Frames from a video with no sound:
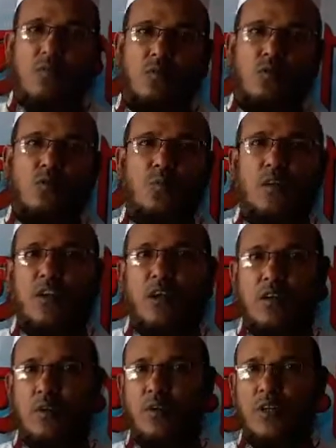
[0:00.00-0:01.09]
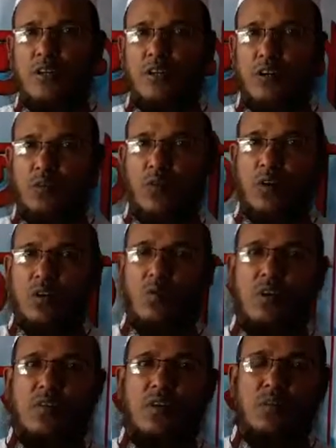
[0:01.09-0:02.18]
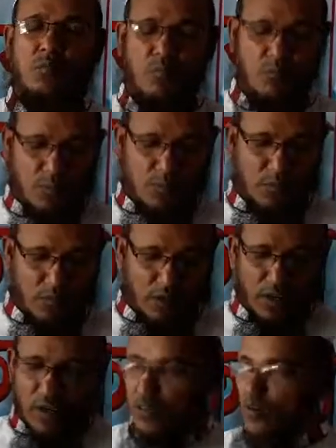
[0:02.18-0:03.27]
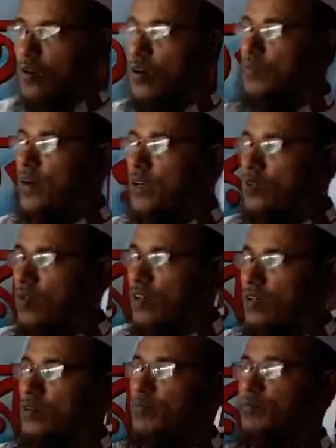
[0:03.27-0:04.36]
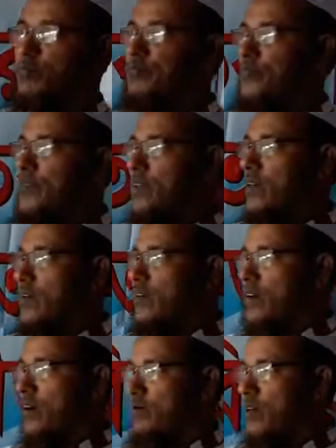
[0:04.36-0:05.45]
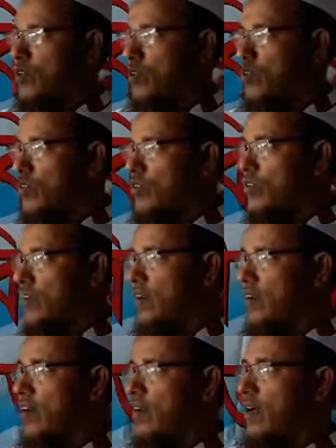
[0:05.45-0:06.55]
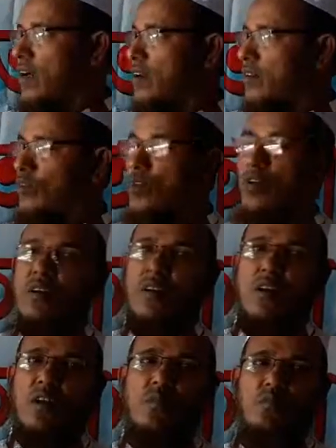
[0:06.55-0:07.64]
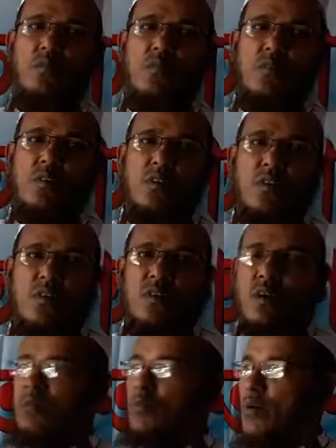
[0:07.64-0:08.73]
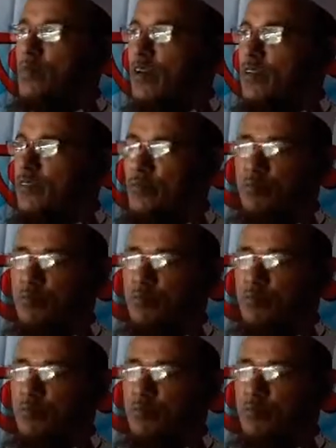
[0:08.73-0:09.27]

আউজবিল্লাহ মিনা শৈতান রাজিম বিসমিল্লাহ রহমান রাহিম নাহমাদহ নুসাল্লি আলা রসুলহিল করিম আম্মাবাদ